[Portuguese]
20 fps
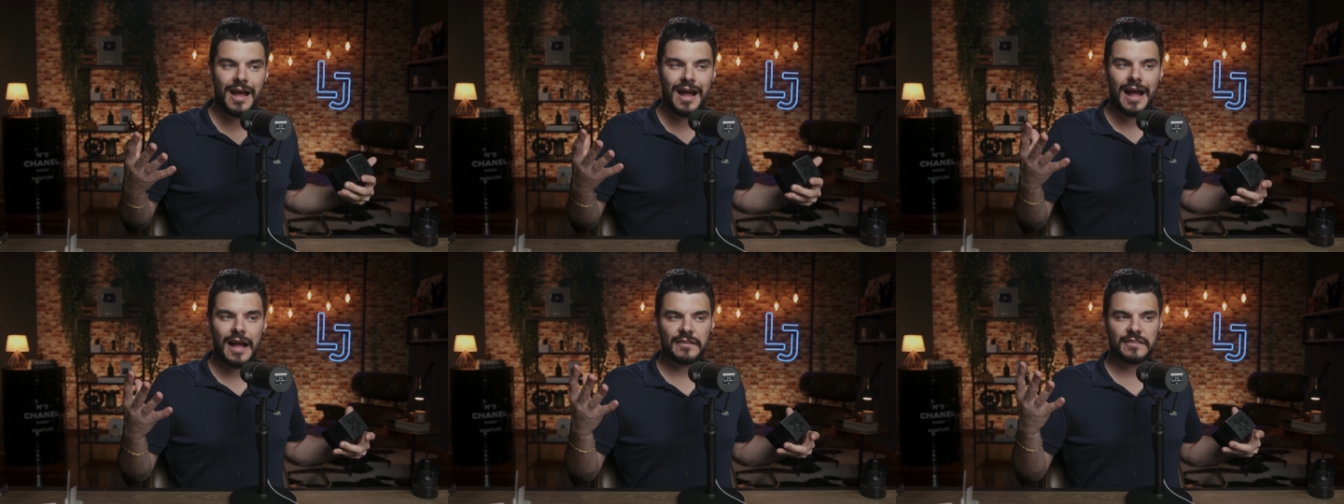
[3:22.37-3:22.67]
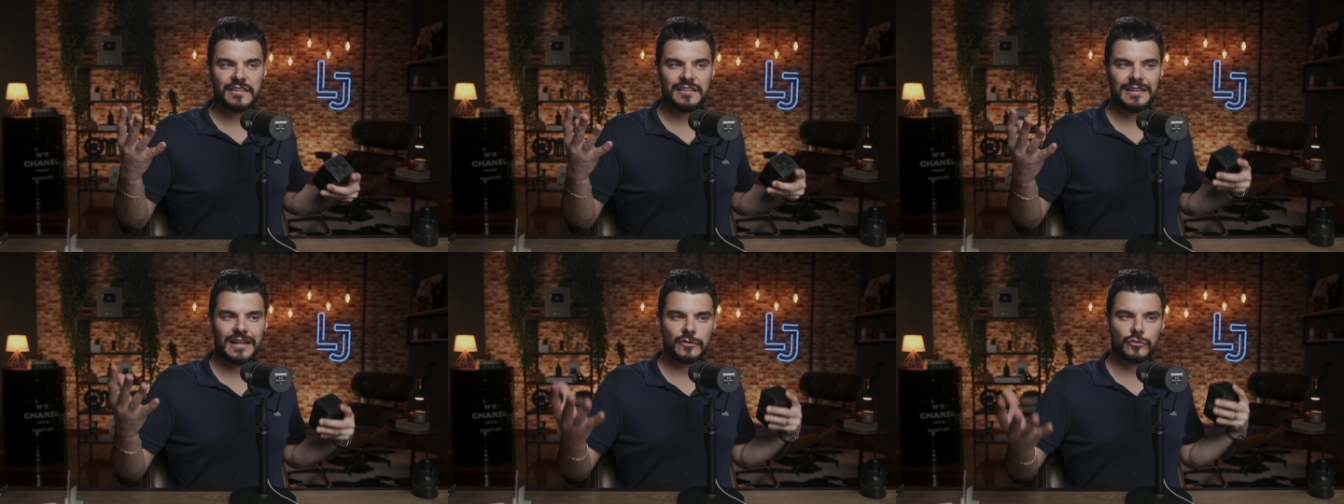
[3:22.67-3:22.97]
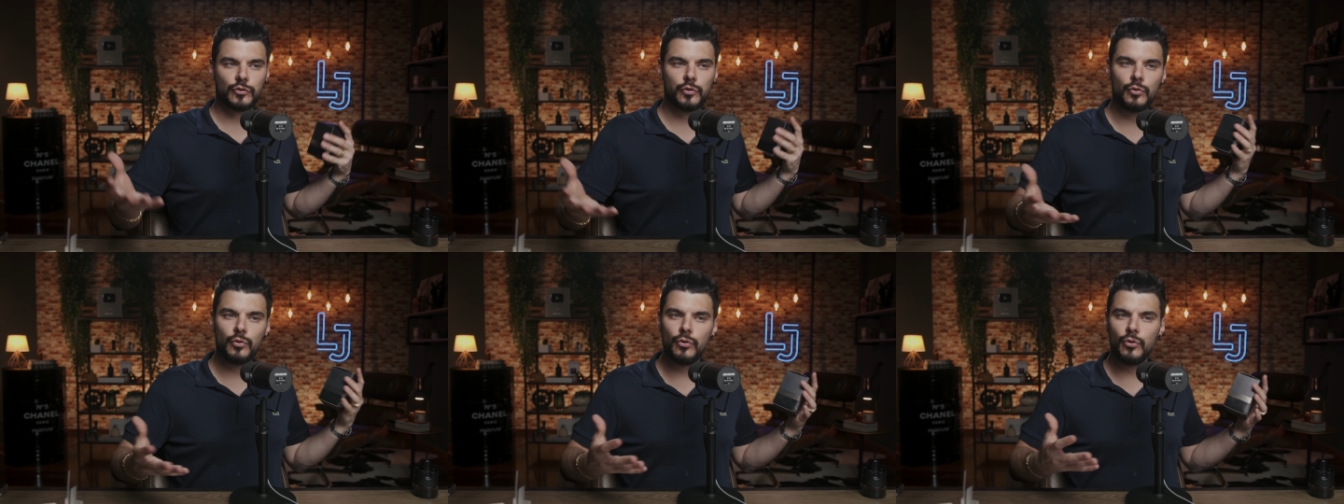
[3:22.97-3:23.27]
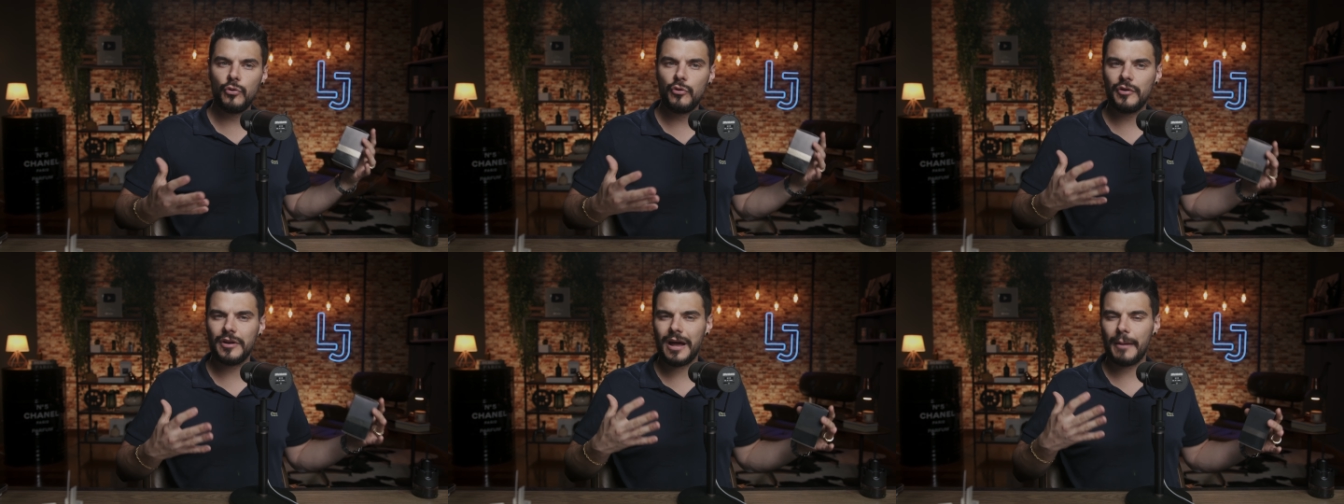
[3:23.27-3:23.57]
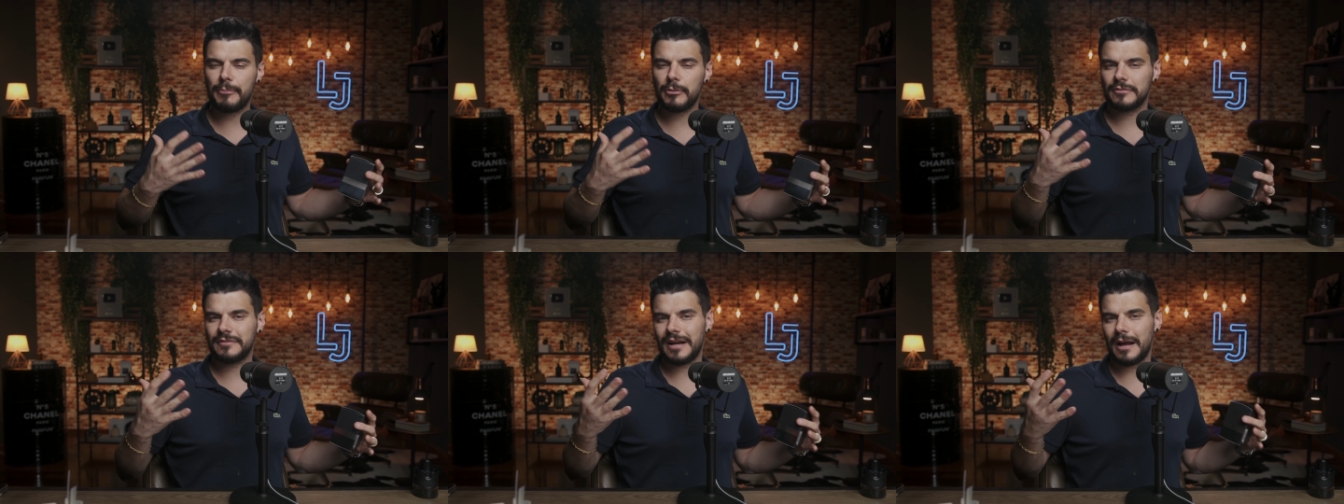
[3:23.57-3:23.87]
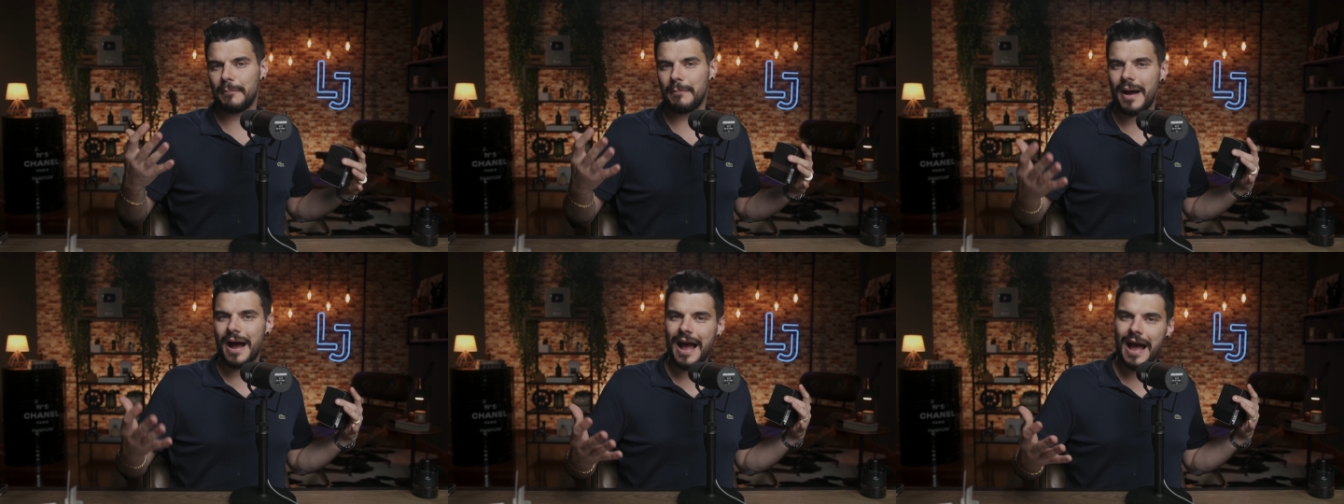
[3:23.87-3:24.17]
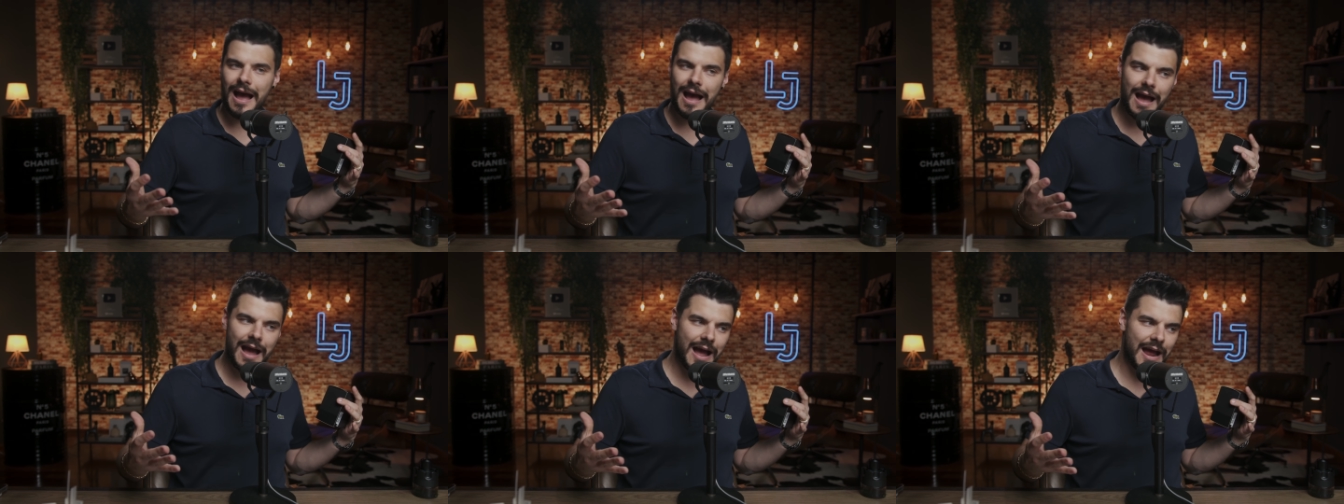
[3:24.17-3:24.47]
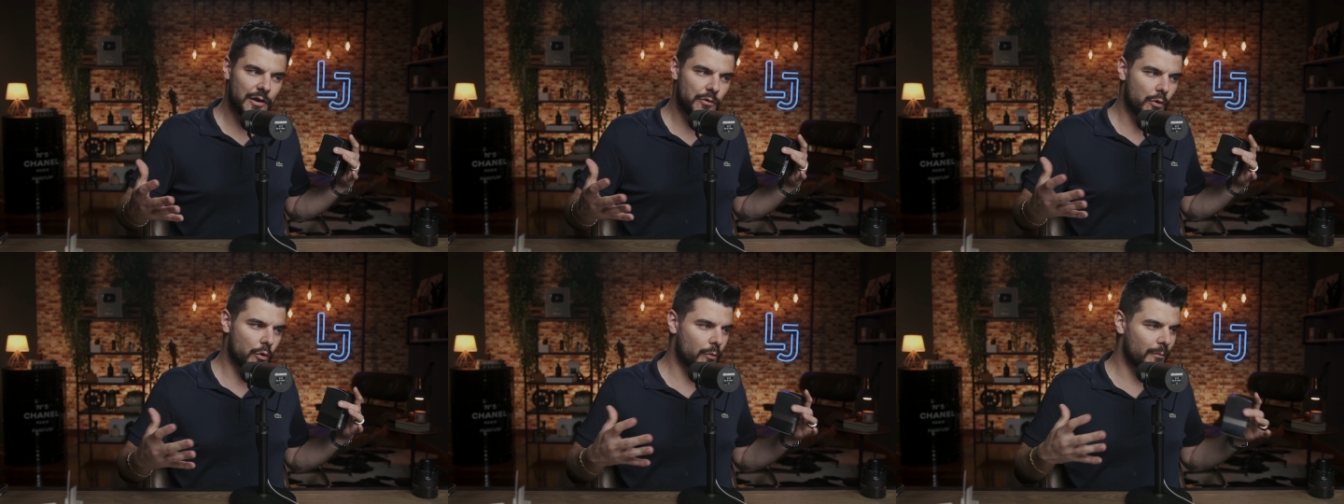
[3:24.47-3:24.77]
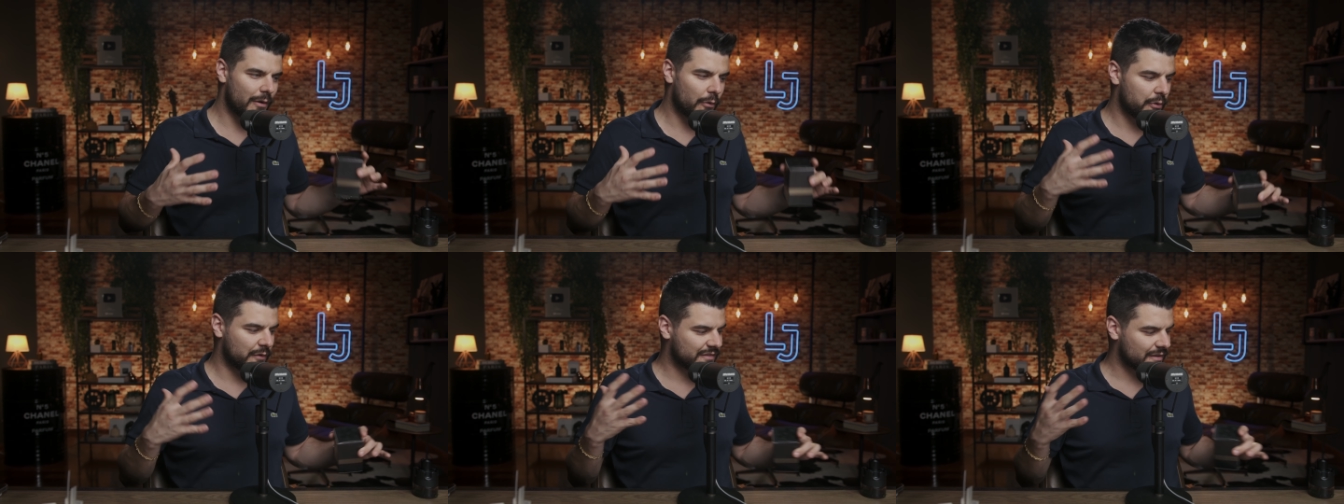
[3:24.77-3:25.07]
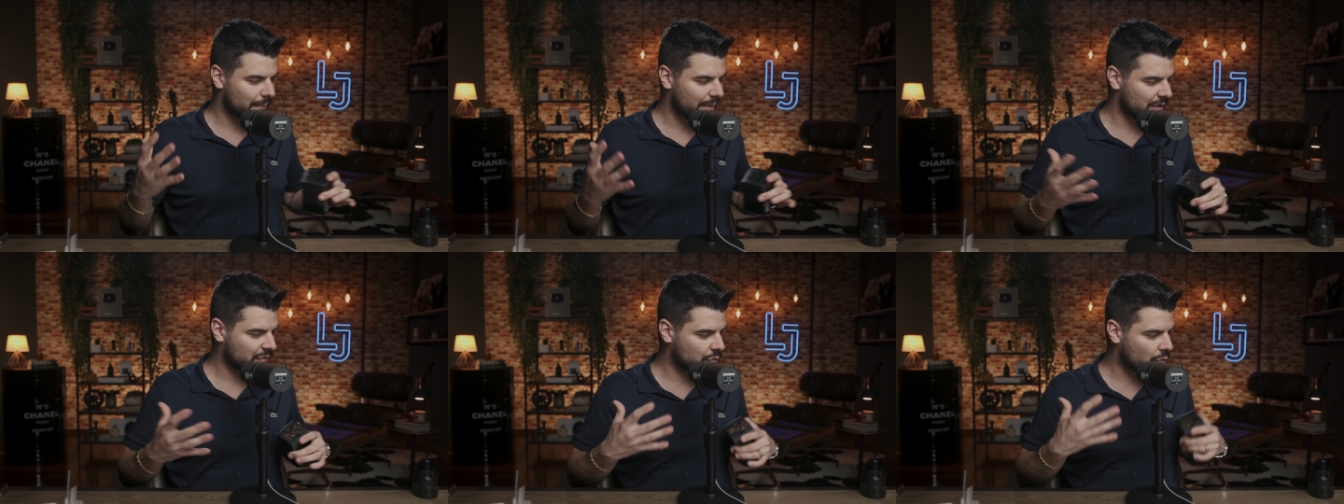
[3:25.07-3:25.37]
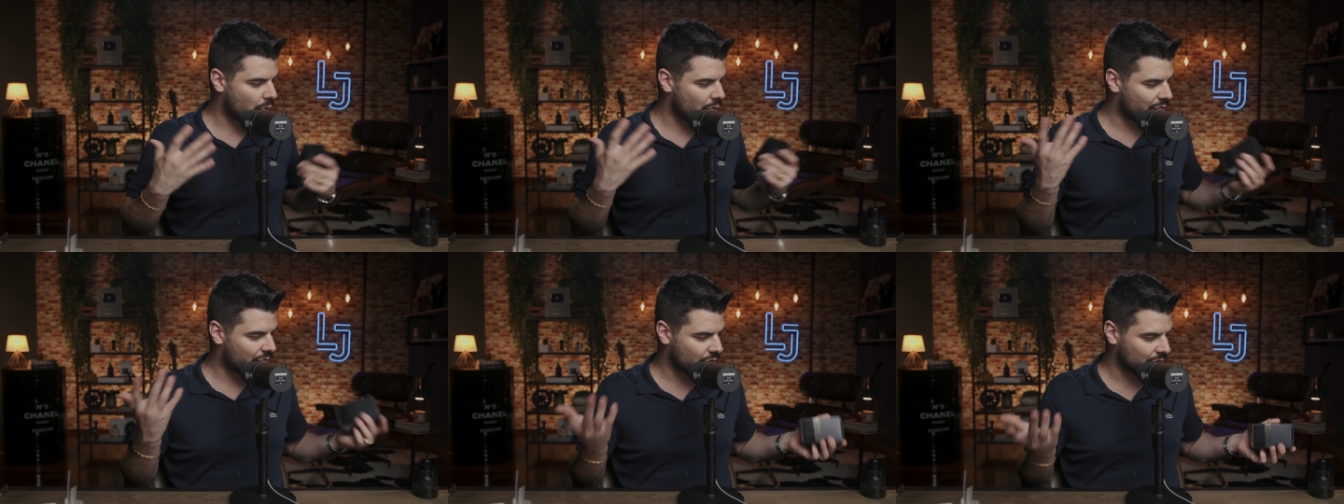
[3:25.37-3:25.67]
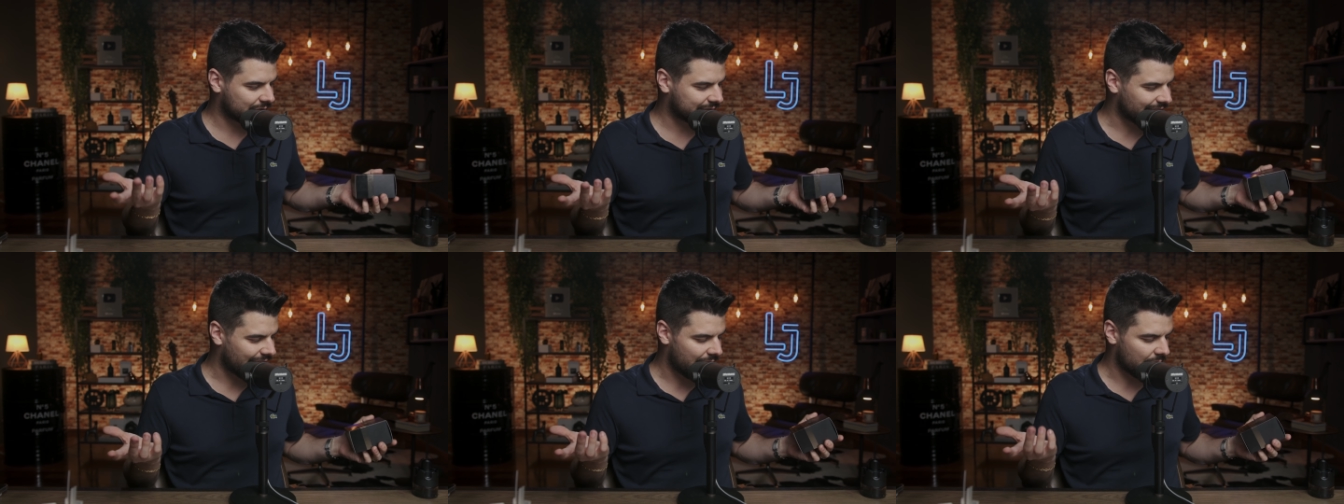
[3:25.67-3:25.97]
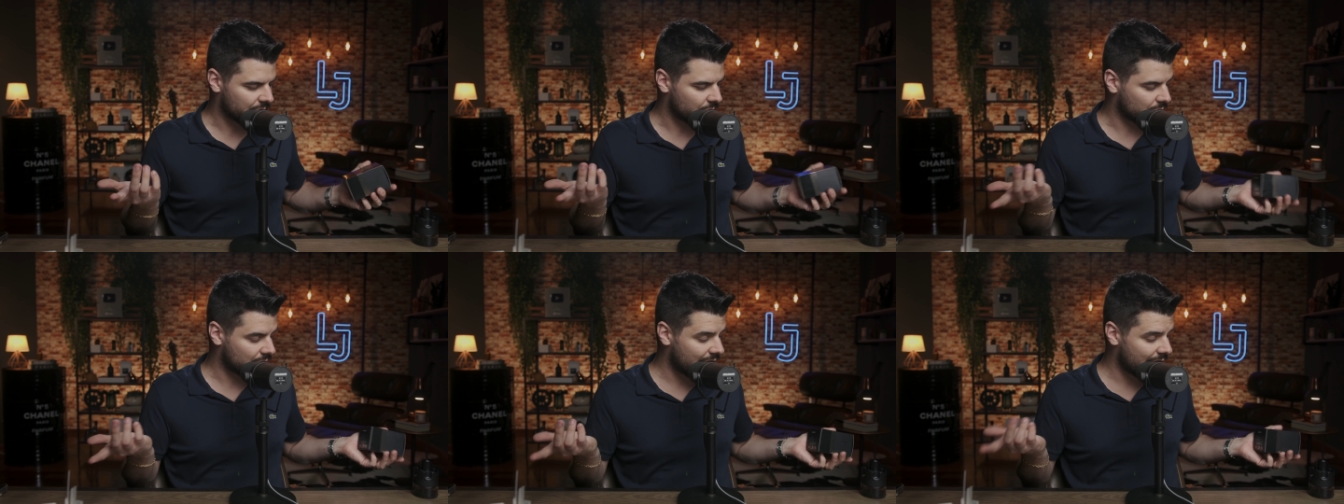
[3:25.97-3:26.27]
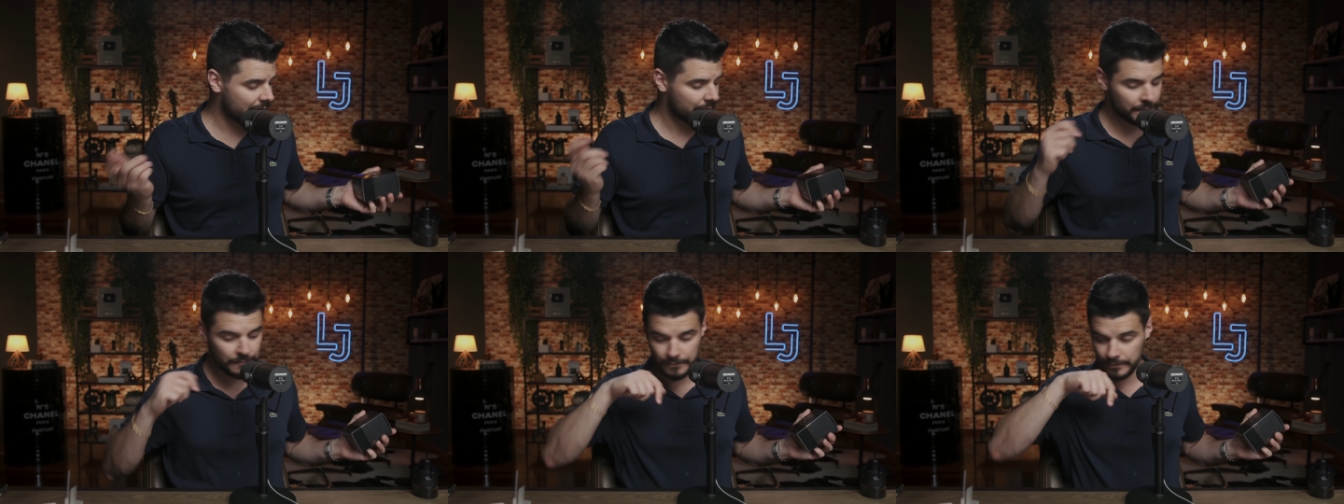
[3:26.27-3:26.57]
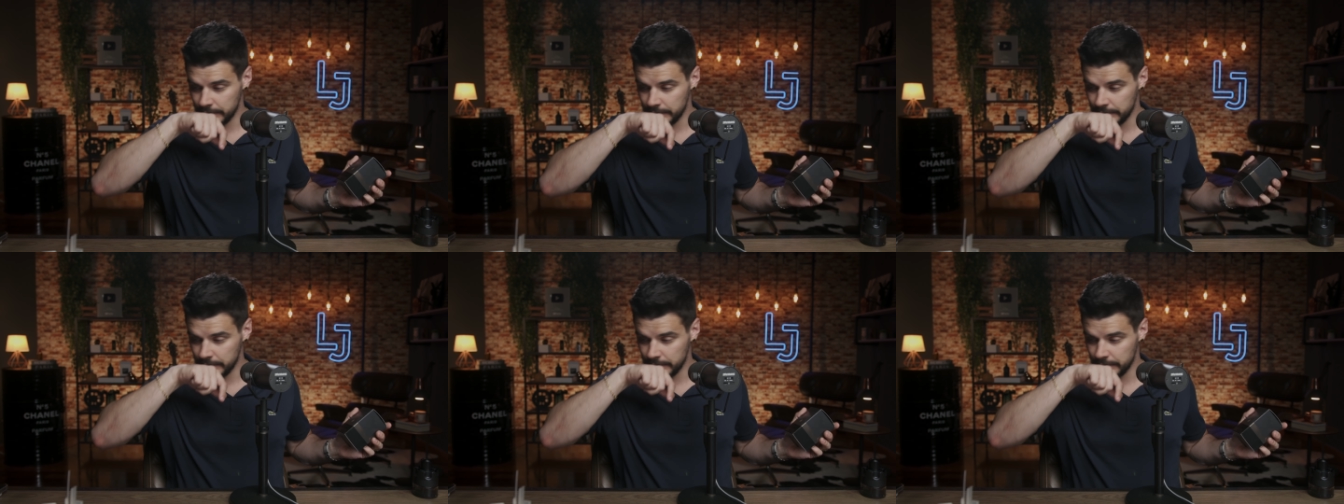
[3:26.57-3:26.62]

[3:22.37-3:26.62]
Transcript: assinatura para o trabalho, alguma coisa mais confortável, né?